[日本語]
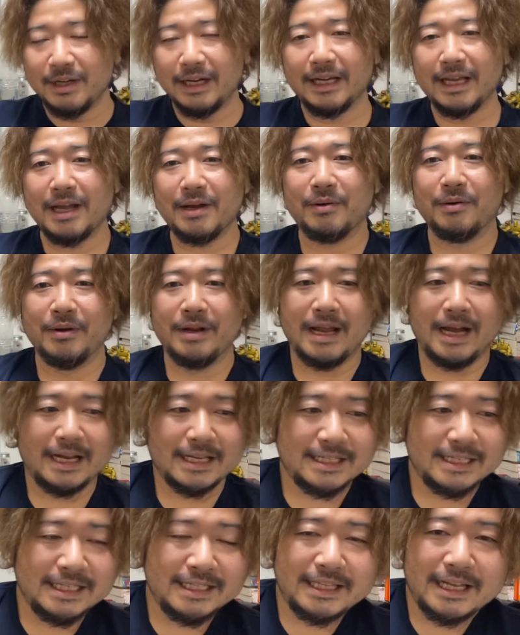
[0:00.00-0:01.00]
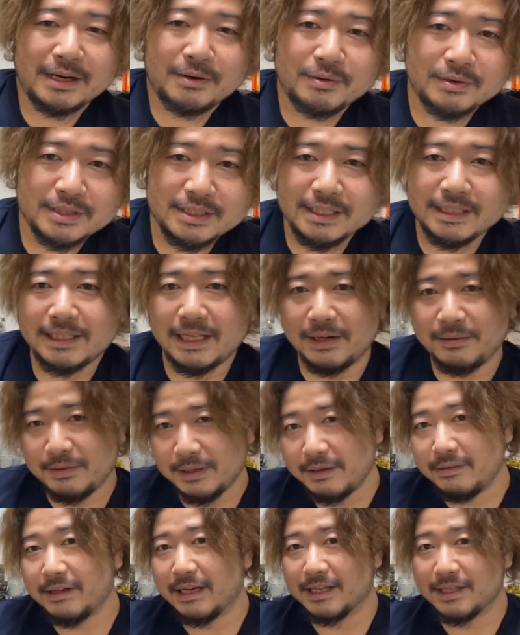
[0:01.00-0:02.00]
は結構ね、あっち行ったりこっち行ったりふ
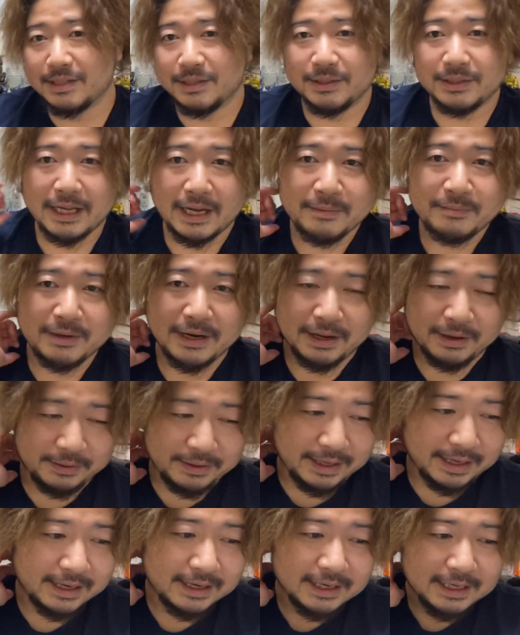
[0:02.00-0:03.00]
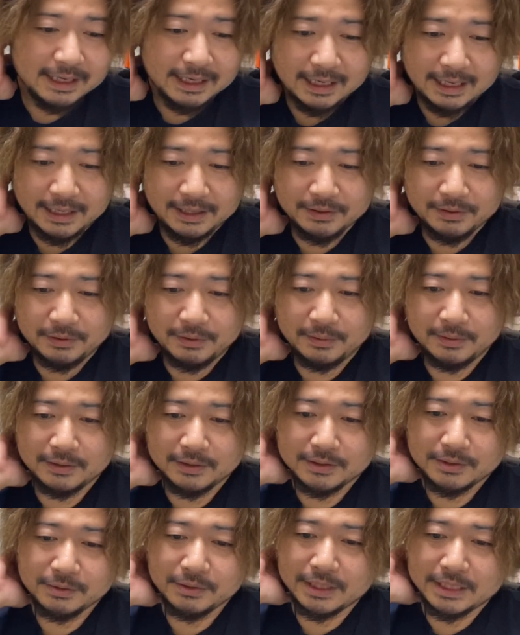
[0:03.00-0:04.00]
らふらするタイプなので、あ
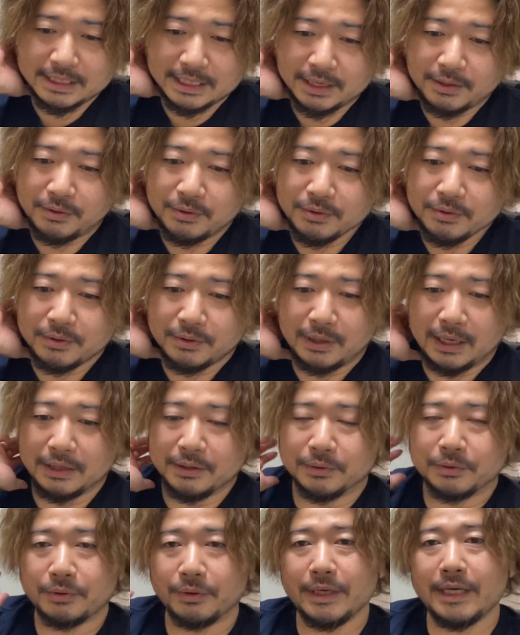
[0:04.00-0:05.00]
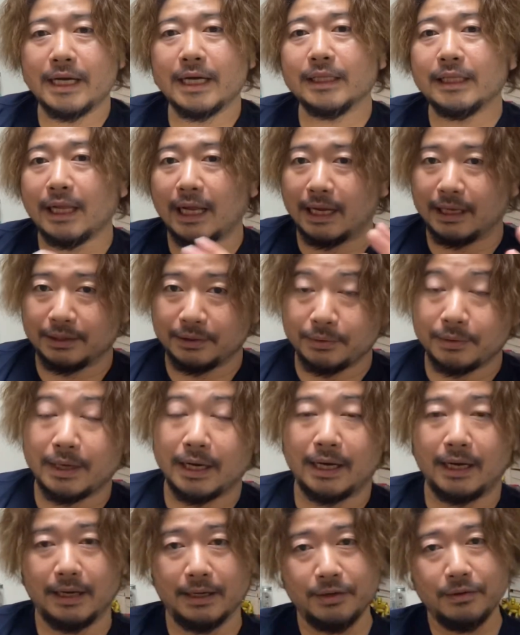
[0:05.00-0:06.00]
の、そうですね、今度はあの、撮り方と
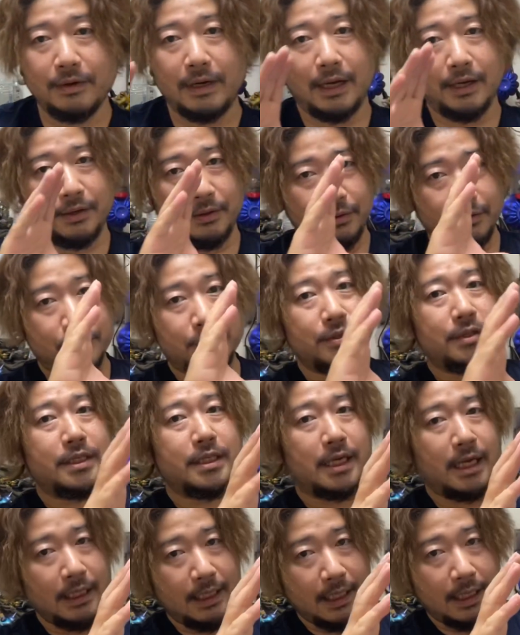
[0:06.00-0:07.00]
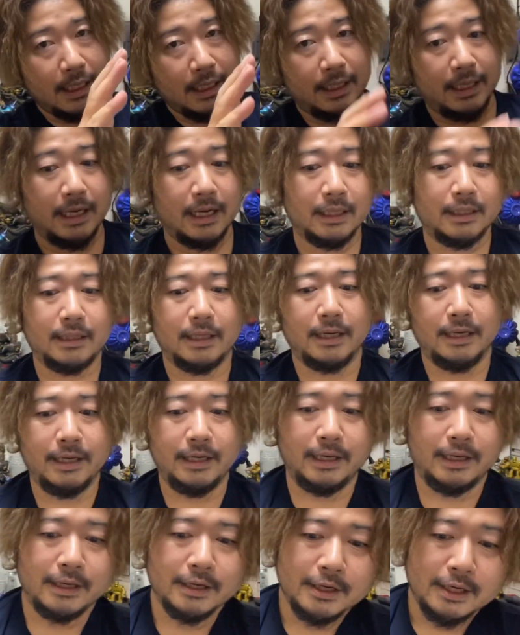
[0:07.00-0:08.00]
か、要はあの、映し方であった
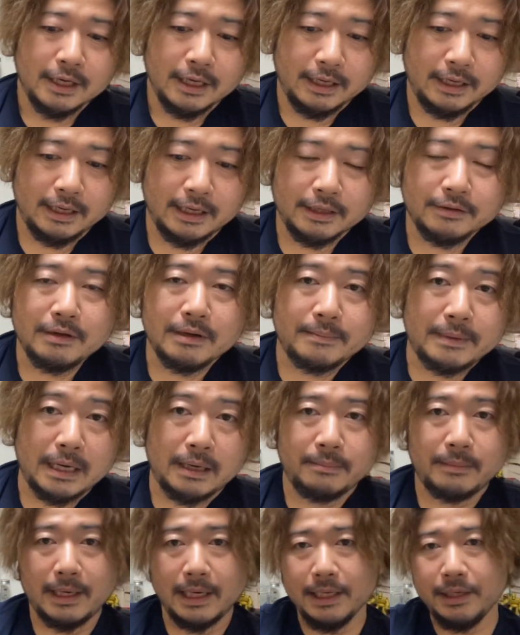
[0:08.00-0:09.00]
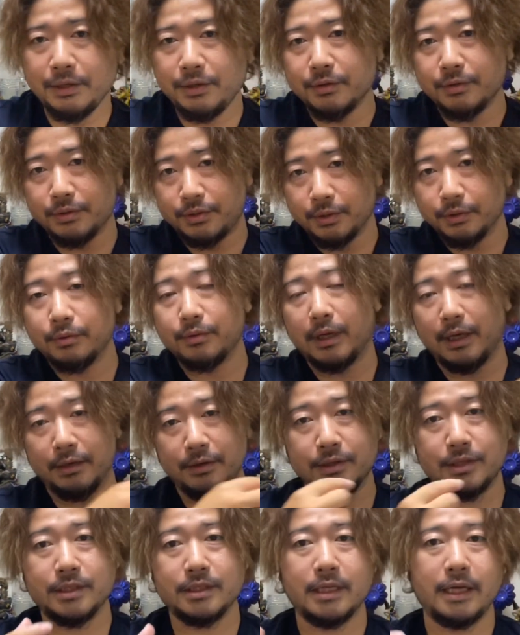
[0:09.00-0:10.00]
り、えー、あとはまあ、マイクちょっとあ
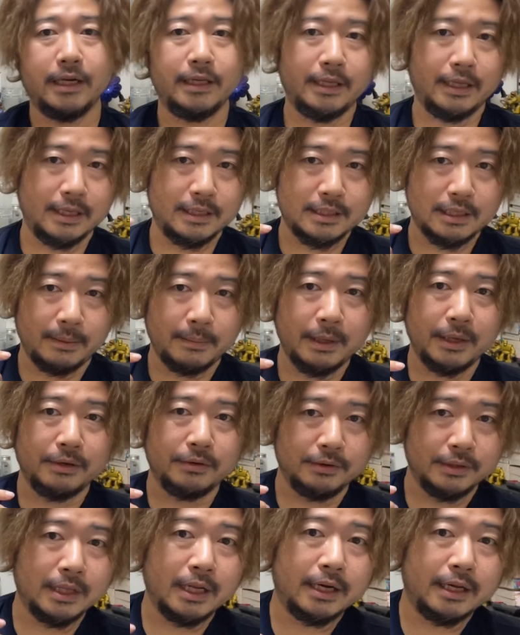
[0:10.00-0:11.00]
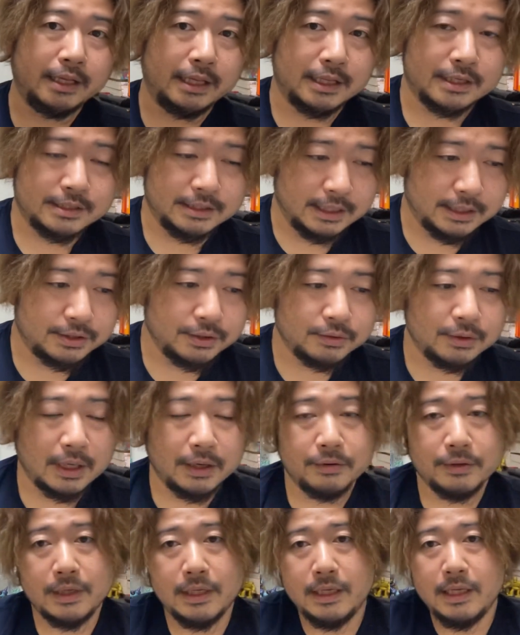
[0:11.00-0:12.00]
の、繋いで喋るなりですね、ちょっとあ
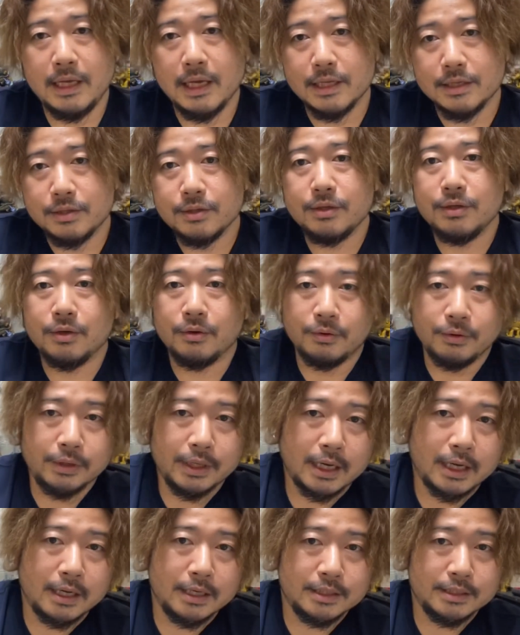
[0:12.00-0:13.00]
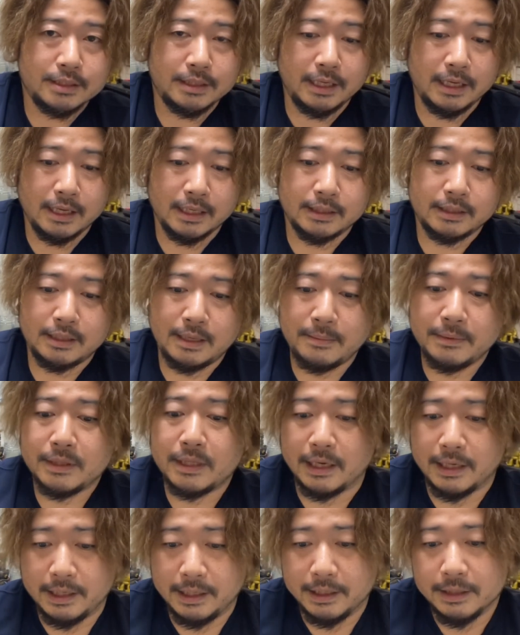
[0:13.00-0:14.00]
の、聞きやすいような感じでやってみ
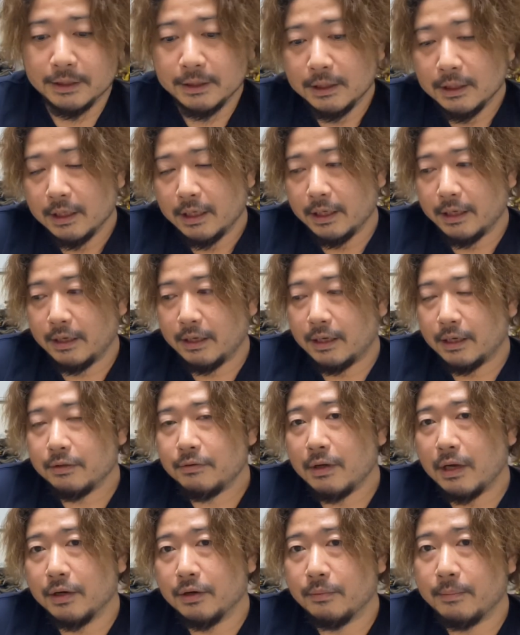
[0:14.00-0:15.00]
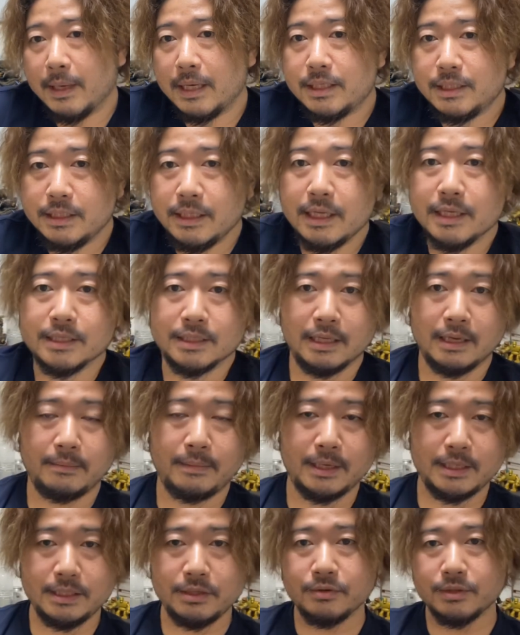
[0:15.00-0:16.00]
たり、えー、あとはあの、飯ですね、
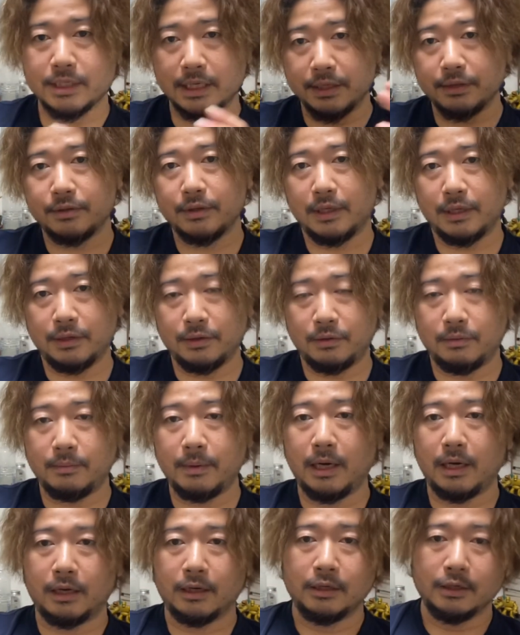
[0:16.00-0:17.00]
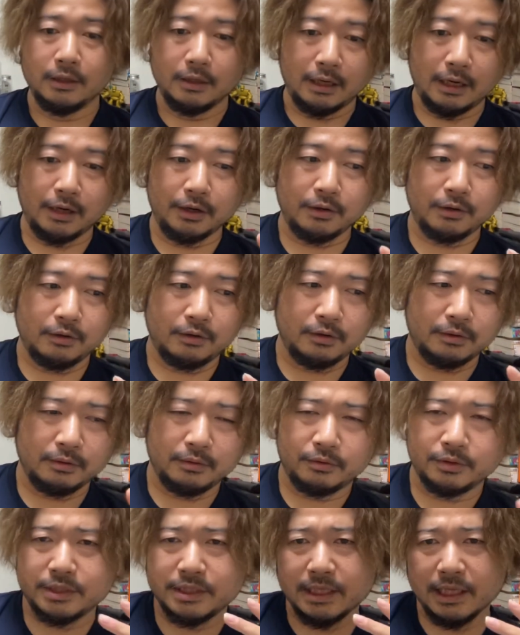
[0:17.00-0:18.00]
飯をちゃんとあの、まあ、あ
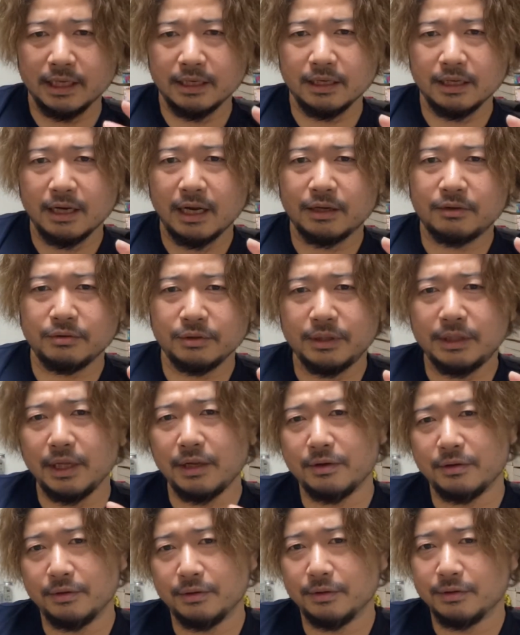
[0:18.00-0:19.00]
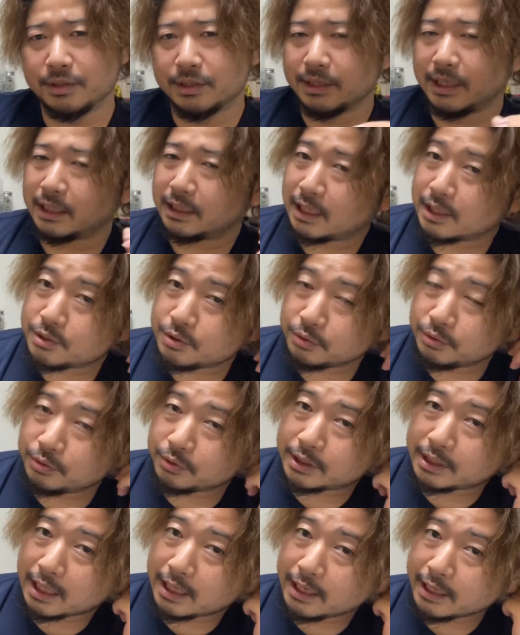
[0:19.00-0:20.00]
の、おじさんが食ってる姿、ちょっと
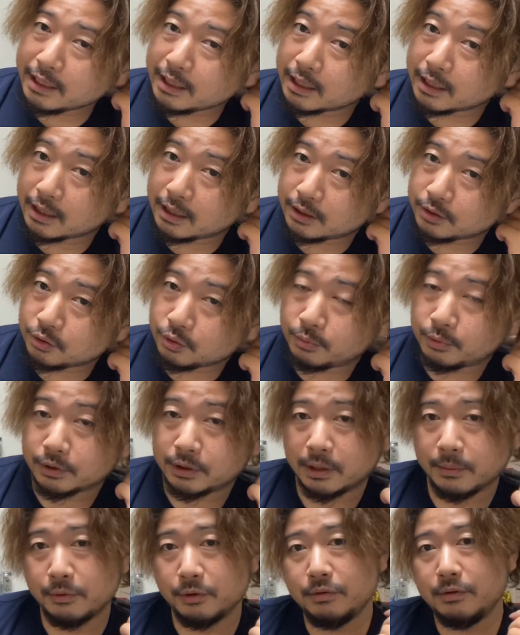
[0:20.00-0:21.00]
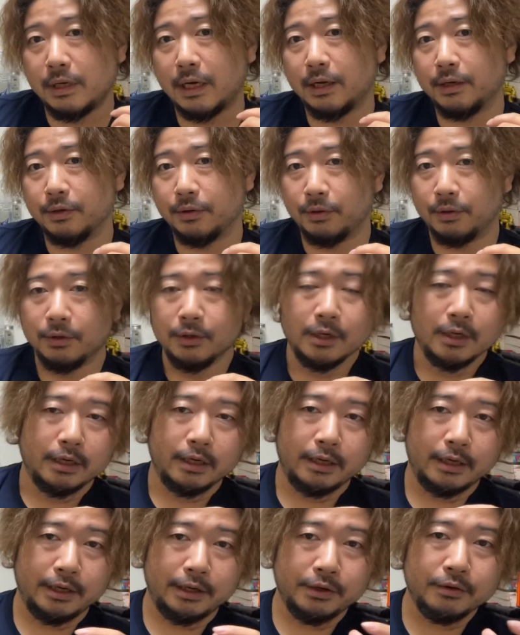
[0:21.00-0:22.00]
汚いかなと思って、僕はあの、
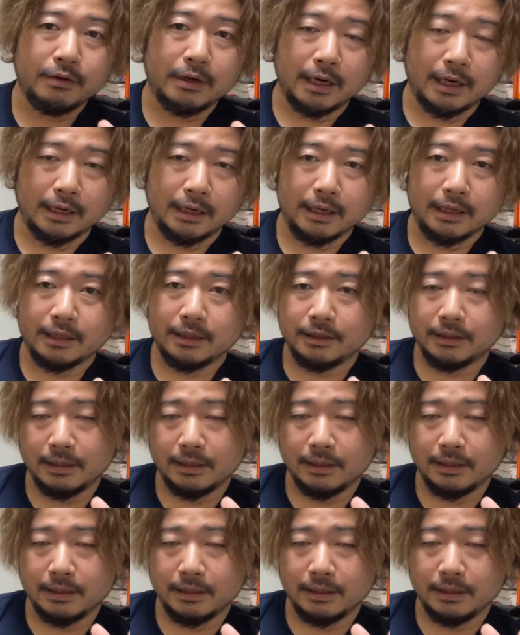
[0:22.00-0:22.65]
えー、要は、